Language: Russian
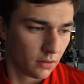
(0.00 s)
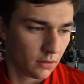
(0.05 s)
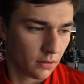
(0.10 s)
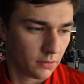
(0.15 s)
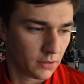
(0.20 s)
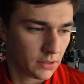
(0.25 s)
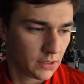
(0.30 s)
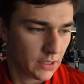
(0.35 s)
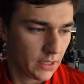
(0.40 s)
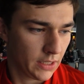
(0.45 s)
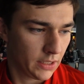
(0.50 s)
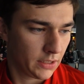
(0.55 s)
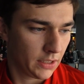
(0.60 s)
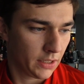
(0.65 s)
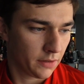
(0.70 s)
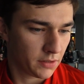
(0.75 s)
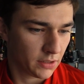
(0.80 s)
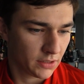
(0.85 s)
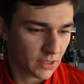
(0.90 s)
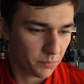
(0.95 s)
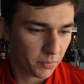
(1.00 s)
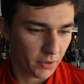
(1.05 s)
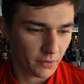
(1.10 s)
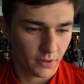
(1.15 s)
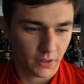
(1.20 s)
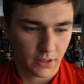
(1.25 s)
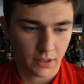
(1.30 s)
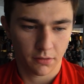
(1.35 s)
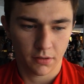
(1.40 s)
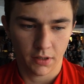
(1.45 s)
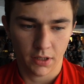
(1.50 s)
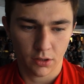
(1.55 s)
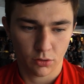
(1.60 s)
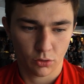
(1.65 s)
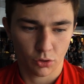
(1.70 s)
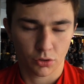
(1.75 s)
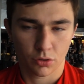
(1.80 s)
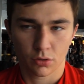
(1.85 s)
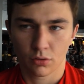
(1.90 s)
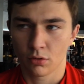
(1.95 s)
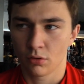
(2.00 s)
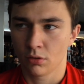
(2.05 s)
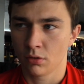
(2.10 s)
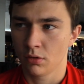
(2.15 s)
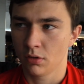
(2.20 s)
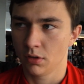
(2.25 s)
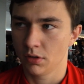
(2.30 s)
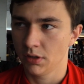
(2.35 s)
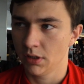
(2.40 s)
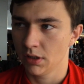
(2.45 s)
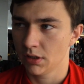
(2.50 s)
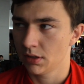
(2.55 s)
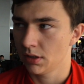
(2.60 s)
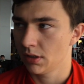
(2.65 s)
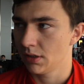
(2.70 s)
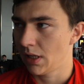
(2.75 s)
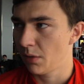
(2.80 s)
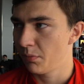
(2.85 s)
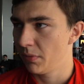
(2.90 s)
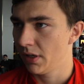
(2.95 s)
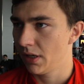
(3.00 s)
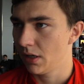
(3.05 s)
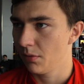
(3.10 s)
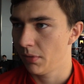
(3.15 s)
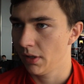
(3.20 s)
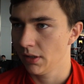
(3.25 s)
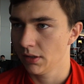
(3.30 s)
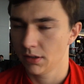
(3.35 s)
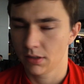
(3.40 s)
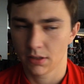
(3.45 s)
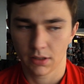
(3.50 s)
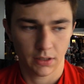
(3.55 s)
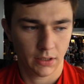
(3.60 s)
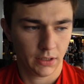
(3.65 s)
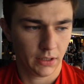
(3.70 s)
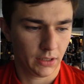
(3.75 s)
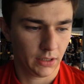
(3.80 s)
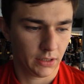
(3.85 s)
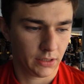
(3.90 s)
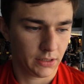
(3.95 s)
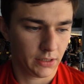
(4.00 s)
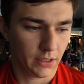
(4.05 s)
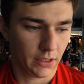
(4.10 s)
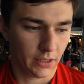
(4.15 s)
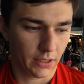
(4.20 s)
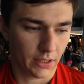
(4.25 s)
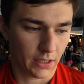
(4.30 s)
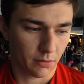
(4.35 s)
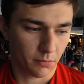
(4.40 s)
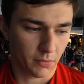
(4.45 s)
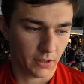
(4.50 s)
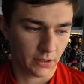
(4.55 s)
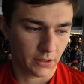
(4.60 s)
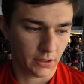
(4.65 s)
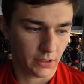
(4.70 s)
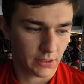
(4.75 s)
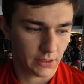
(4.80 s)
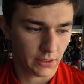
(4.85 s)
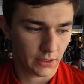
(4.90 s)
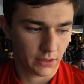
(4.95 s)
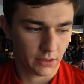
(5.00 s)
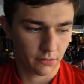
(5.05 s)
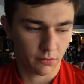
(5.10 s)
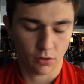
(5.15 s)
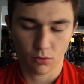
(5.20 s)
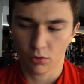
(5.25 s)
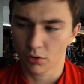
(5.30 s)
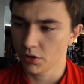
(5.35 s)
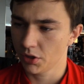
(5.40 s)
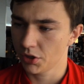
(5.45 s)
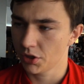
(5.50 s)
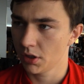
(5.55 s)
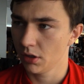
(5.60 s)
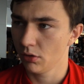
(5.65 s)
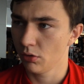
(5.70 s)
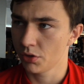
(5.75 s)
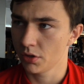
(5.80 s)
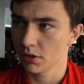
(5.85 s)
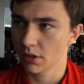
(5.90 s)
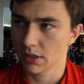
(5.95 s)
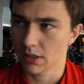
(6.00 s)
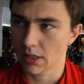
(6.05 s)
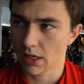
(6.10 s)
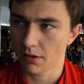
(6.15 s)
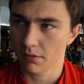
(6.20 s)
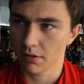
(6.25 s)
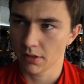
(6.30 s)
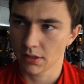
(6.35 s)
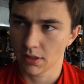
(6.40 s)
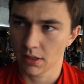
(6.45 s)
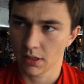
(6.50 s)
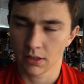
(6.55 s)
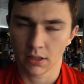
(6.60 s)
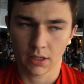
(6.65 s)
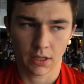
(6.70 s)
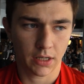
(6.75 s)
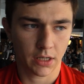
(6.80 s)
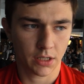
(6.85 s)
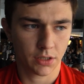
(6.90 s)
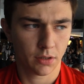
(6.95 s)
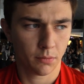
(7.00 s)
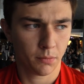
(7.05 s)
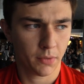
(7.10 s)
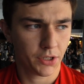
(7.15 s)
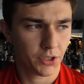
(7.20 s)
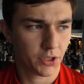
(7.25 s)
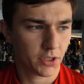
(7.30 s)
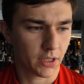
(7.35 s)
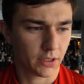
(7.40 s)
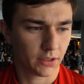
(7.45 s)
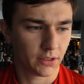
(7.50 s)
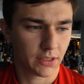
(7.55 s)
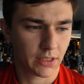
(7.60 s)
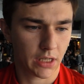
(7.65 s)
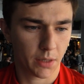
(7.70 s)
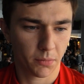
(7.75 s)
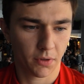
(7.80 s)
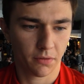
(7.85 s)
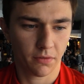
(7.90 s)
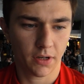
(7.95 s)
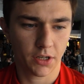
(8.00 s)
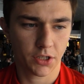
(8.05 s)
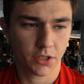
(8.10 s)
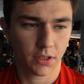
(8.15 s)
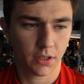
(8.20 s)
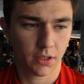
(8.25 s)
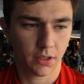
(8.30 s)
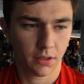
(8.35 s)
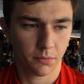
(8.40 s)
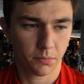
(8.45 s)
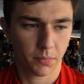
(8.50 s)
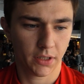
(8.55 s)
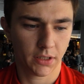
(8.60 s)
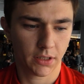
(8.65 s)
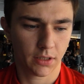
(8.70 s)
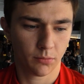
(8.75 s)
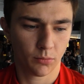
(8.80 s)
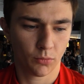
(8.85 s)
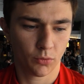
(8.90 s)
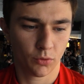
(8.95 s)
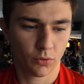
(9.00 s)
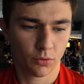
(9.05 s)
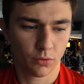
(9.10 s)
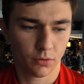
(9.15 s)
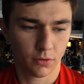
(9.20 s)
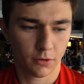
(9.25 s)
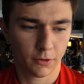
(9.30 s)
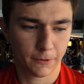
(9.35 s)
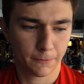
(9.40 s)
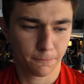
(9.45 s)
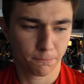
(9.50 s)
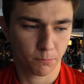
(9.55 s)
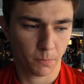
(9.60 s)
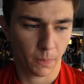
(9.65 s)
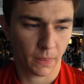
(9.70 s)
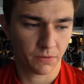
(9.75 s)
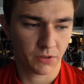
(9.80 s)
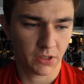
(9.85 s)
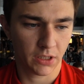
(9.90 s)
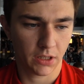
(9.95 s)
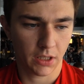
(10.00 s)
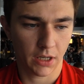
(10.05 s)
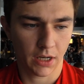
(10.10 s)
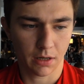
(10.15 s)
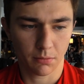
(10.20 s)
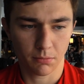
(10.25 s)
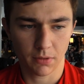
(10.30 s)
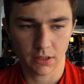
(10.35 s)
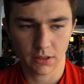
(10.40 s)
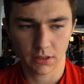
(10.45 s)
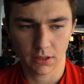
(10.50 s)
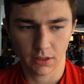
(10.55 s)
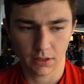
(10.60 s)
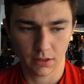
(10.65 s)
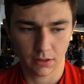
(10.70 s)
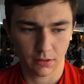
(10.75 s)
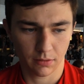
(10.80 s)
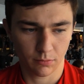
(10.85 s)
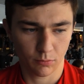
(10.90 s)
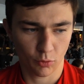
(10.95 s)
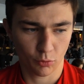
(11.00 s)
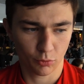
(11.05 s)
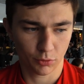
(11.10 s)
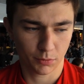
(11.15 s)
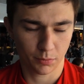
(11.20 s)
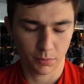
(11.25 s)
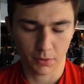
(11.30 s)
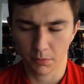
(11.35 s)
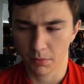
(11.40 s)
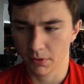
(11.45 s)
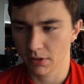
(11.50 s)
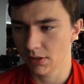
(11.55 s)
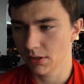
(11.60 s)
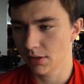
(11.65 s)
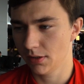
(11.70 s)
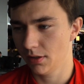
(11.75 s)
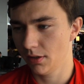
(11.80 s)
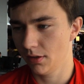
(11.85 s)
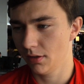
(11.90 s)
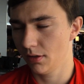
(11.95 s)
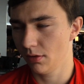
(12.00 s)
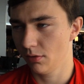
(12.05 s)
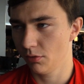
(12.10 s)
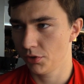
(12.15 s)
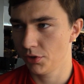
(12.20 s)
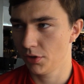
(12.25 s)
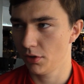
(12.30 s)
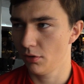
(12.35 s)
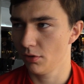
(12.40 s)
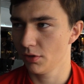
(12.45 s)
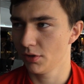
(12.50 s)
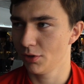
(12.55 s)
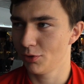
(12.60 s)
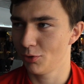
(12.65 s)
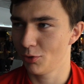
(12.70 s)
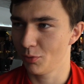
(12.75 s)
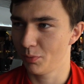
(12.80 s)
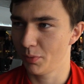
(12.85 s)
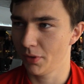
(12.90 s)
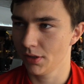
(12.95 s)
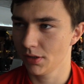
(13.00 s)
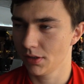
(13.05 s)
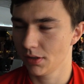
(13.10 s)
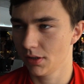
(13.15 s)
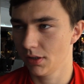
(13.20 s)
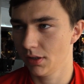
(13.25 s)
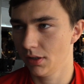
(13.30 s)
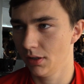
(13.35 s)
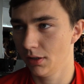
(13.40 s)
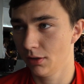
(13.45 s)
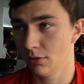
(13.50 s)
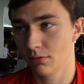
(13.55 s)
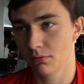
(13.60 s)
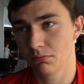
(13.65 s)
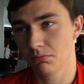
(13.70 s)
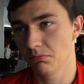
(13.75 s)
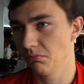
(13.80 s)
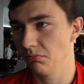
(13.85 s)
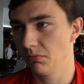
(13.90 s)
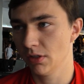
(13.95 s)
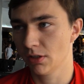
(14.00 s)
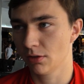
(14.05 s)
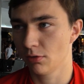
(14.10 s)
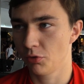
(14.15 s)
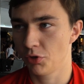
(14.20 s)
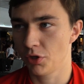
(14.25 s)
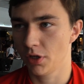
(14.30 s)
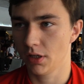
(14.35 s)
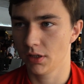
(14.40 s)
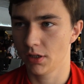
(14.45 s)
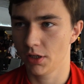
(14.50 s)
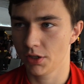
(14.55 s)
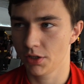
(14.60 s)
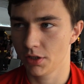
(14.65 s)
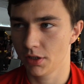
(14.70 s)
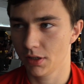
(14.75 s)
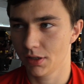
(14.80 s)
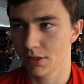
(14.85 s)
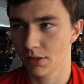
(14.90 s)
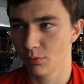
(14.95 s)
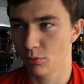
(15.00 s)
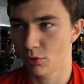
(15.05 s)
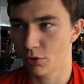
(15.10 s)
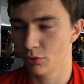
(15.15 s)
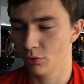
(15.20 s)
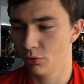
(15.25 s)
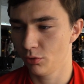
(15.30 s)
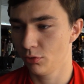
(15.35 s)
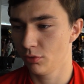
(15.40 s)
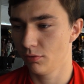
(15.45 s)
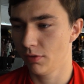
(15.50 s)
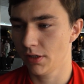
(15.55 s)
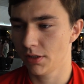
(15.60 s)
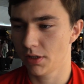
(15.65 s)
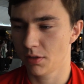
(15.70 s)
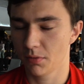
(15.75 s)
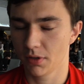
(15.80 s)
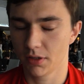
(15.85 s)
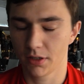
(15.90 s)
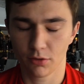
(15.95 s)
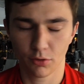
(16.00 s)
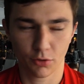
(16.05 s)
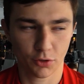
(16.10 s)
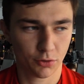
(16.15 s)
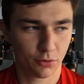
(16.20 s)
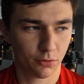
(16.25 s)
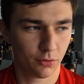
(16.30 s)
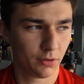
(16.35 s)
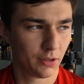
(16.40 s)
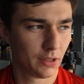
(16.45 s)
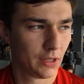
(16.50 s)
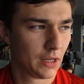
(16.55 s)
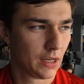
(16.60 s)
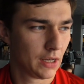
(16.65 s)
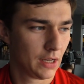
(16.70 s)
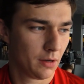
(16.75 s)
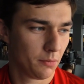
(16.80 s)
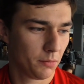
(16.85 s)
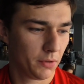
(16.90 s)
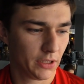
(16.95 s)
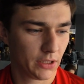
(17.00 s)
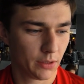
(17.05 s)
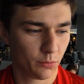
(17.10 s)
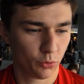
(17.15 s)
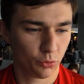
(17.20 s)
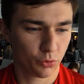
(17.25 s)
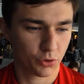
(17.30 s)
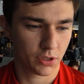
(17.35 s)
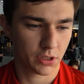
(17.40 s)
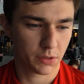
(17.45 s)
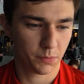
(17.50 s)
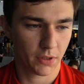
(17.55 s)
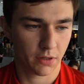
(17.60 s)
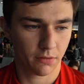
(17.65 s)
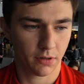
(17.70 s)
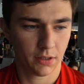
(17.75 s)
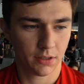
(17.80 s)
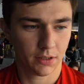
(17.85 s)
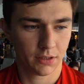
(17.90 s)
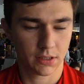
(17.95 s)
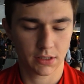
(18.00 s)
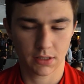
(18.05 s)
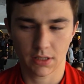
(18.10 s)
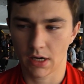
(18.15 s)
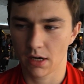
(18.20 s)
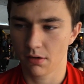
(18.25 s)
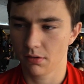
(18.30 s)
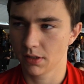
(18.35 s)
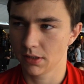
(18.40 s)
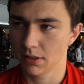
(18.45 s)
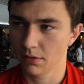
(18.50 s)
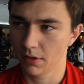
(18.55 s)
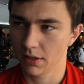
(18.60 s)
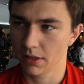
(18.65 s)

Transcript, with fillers: А, вы знаете, я всегда привык говорить то, что нет слабых команд и сильных команд. Если ты выходишь, ты должен настраиваться на каждый матч как на самый важный, и поэтому все три команды могут преподнести очень серьезный сюрприз, и не исключая даже сборную Ю-20 молодежную. Поэтому нужно с первой игры настраиваться,